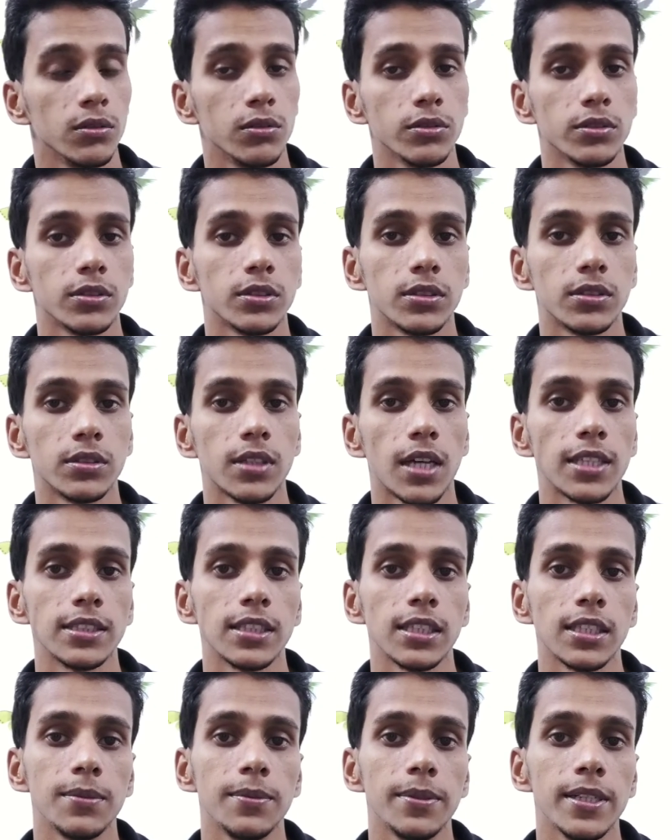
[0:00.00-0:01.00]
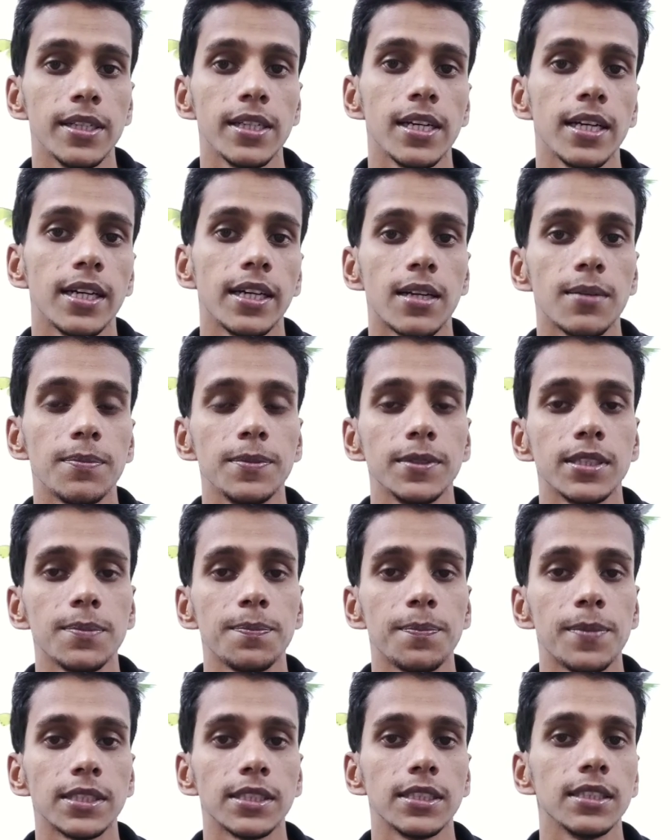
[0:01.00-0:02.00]
तो ताज़ा खबर ये अगर आप
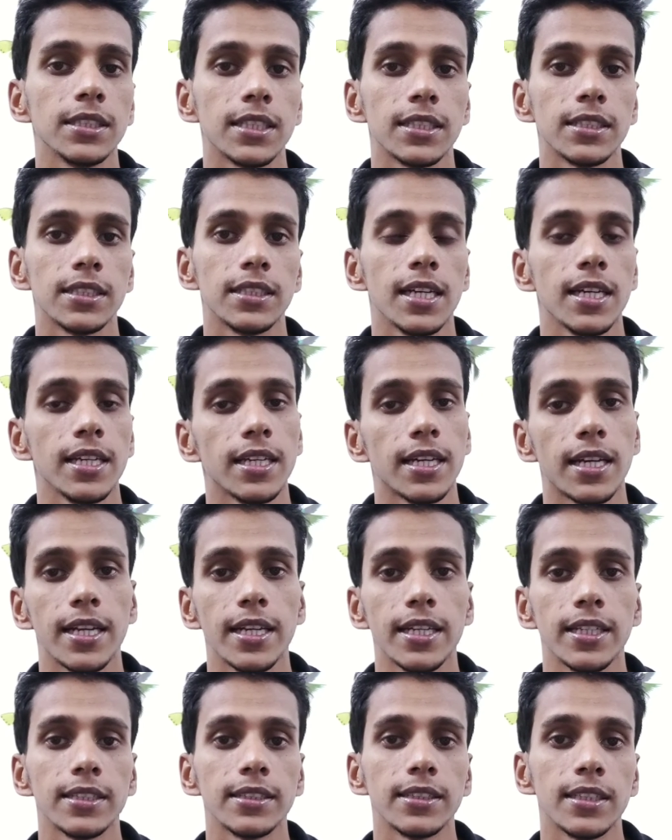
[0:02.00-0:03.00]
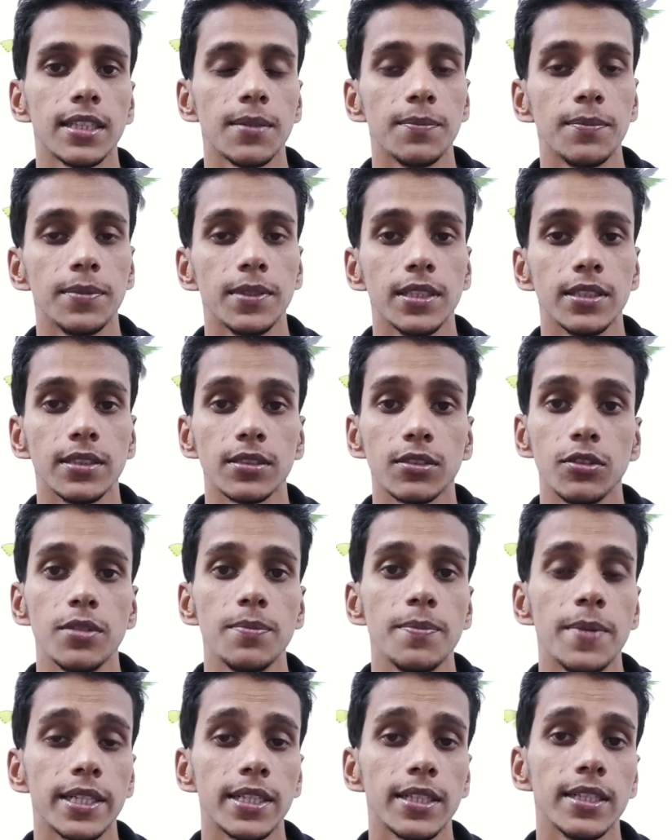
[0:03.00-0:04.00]
इसे पसंद करते हैं या नहीं करते आप भी
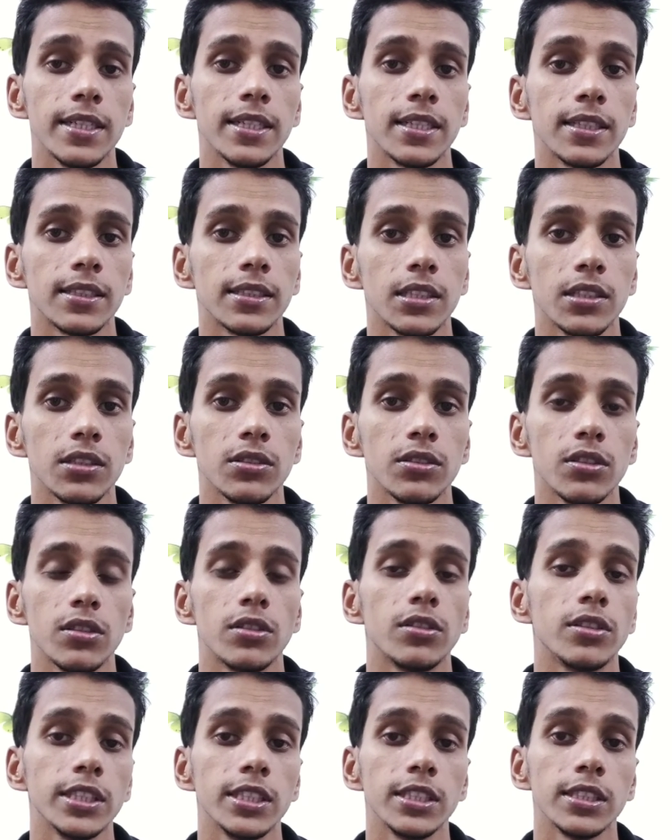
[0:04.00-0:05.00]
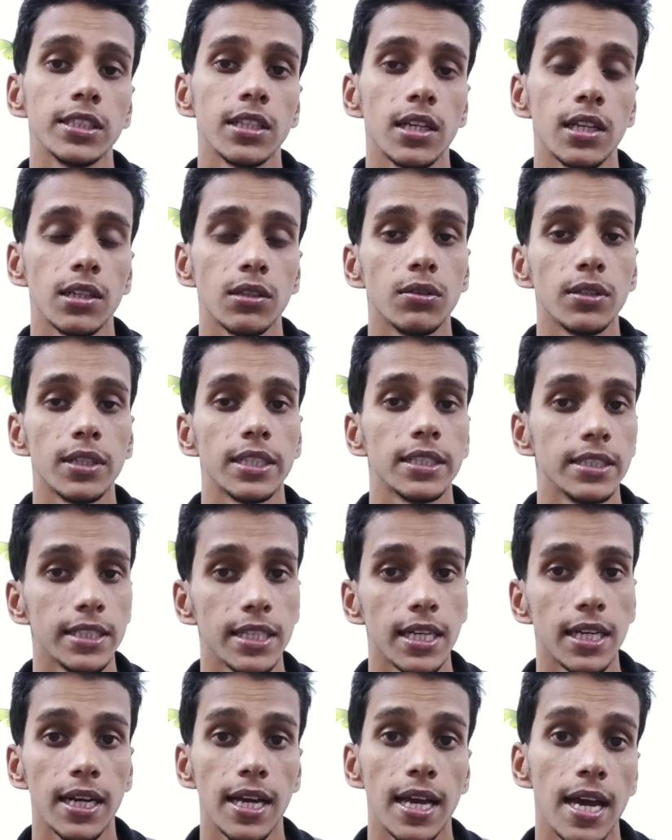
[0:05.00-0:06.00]
कोई मैटर नहीं करता क्योंकि ऑलरेडी इसे लागू कर
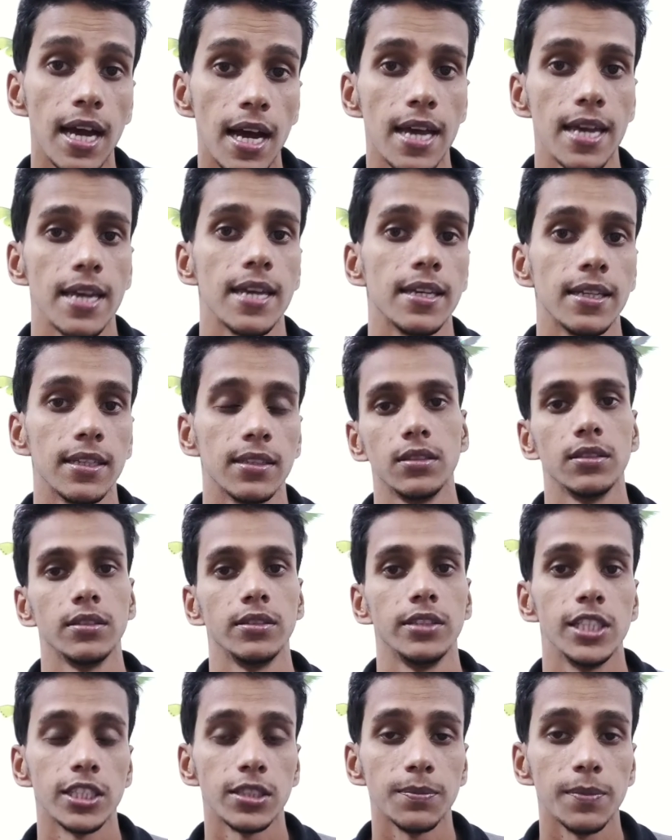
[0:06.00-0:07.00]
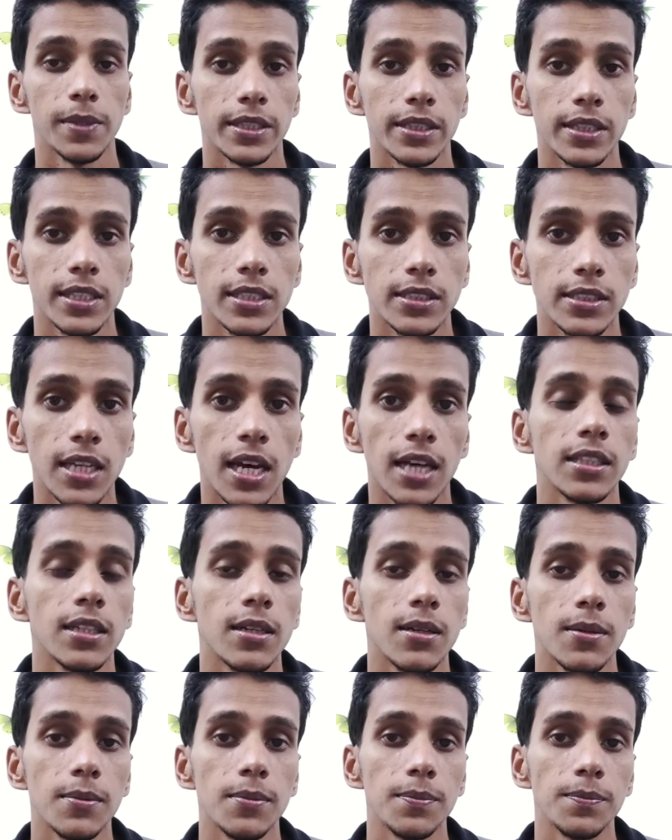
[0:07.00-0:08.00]
दिया गया है देश में इतने
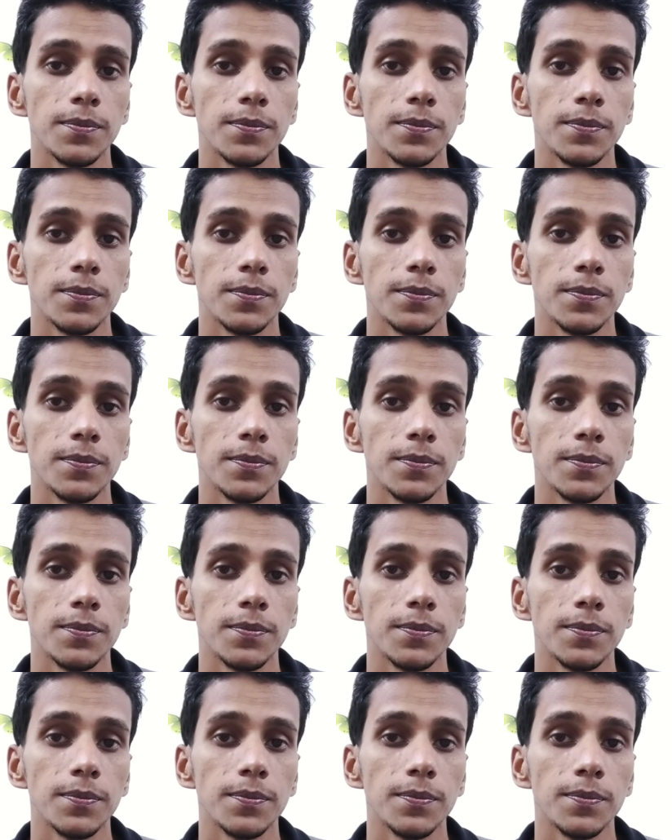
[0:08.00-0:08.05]
ज़्यादा